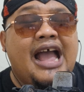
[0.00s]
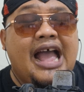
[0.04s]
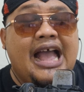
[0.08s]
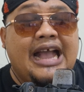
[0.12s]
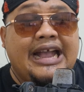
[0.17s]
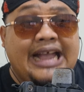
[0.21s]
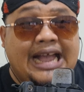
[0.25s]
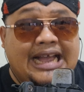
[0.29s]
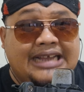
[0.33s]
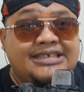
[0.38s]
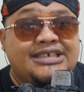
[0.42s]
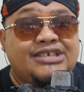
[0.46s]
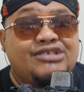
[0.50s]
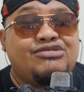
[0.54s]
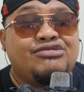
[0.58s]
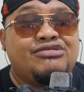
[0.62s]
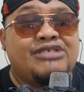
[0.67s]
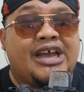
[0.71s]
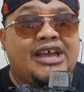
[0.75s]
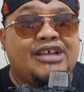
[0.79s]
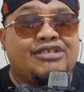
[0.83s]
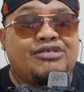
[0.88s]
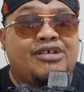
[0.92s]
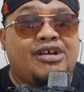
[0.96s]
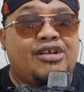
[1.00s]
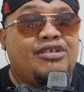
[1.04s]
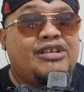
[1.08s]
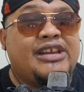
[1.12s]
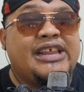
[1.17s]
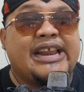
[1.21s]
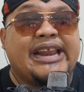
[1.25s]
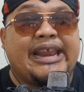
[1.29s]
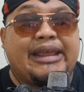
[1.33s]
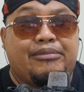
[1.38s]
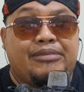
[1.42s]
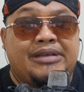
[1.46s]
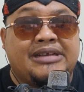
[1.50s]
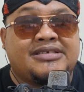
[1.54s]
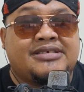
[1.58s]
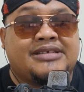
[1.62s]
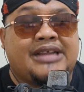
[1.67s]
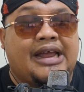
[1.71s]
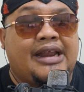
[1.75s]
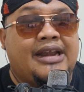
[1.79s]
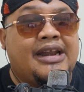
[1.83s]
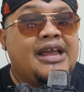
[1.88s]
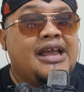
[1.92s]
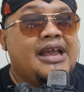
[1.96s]
Eh, gak asli juga itu kalau
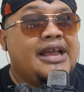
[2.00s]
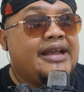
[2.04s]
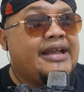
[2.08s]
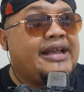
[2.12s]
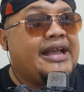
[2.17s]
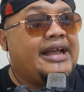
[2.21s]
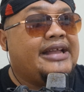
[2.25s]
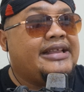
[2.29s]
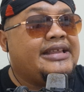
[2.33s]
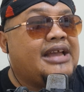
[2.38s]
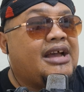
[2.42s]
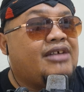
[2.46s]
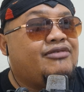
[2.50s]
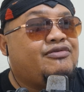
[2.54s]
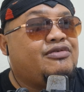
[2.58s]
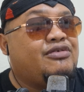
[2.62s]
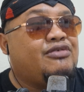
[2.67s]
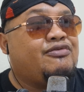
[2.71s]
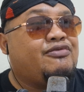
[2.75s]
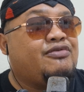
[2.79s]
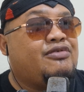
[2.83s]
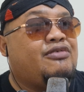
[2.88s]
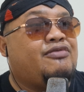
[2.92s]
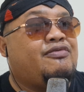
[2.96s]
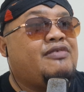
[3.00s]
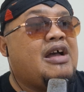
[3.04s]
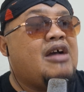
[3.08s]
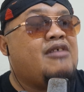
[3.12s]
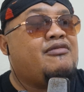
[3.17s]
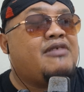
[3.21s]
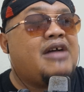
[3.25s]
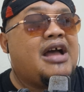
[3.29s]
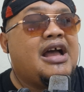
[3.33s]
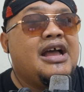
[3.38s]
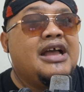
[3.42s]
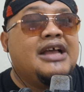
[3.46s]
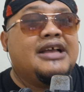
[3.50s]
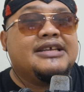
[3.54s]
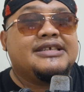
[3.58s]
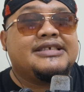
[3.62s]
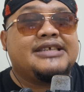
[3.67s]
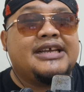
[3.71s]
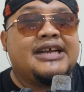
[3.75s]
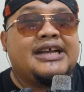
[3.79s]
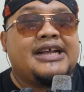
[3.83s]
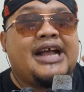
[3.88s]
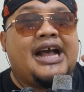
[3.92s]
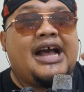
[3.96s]
diremixkan. Ganyang, fufu, fafa.
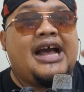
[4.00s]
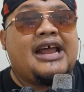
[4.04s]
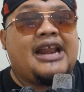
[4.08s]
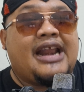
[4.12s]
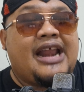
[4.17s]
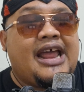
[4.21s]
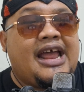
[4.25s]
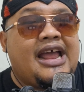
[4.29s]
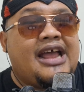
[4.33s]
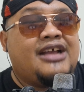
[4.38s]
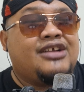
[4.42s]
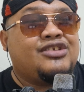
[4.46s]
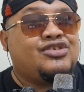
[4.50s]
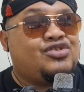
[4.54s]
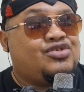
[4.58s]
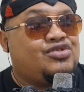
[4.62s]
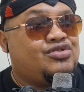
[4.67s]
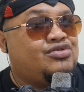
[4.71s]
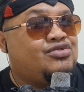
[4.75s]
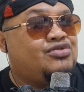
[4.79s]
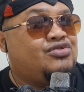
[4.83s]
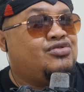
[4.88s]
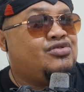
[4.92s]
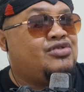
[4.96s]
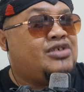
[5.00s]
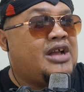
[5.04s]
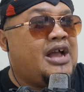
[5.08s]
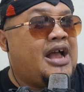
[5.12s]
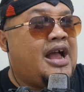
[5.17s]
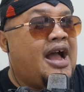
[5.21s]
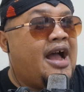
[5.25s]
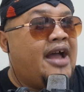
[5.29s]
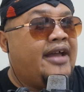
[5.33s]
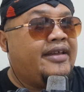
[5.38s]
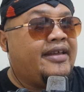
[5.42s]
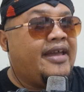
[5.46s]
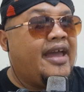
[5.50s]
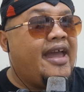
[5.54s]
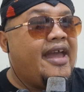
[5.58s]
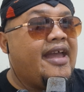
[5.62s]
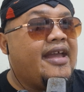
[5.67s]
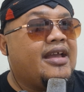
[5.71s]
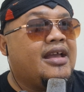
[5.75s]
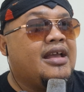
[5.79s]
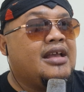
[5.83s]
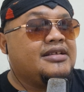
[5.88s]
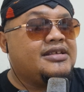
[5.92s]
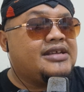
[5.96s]
Sekarang juga. Ah,
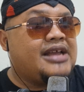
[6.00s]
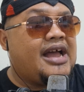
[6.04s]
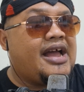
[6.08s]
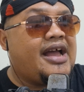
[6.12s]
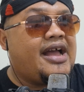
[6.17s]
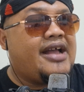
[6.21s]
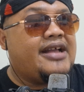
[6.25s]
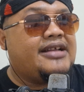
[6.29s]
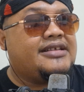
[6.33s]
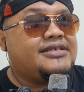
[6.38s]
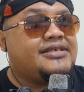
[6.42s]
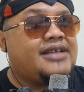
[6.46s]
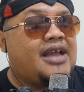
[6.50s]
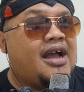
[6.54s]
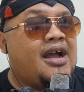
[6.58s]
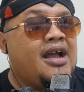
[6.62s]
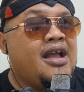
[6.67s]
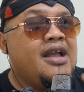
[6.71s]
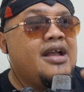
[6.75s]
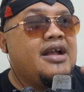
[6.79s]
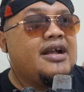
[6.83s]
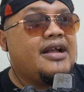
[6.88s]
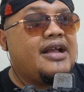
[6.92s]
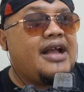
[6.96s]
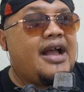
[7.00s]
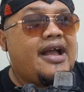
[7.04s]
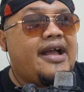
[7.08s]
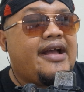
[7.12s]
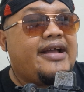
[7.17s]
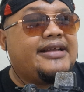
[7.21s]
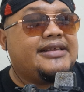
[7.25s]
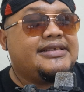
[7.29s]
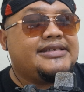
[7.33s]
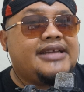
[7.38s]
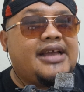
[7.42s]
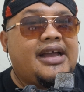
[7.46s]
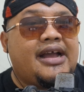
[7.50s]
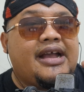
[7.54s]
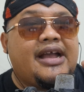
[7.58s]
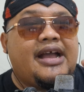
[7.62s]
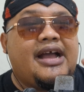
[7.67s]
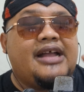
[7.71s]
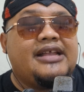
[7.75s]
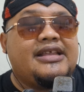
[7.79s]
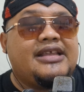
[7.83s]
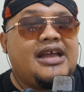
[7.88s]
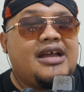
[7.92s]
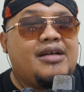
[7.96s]
ye. ganyang, ganyang,
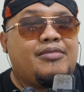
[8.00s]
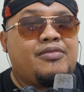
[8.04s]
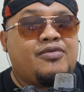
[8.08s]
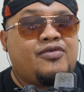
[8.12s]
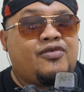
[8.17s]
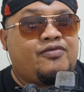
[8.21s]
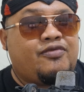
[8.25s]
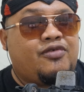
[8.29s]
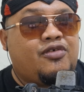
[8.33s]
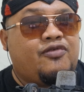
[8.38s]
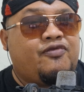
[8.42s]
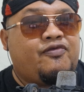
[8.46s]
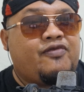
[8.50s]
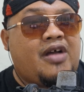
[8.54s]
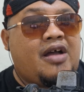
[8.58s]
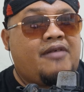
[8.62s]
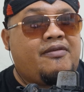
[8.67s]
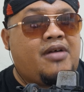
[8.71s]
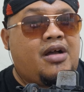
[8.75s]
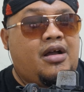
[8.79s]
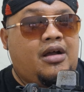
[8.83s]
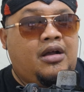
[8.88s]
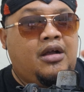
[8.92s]
ganyang, fufu, fafa.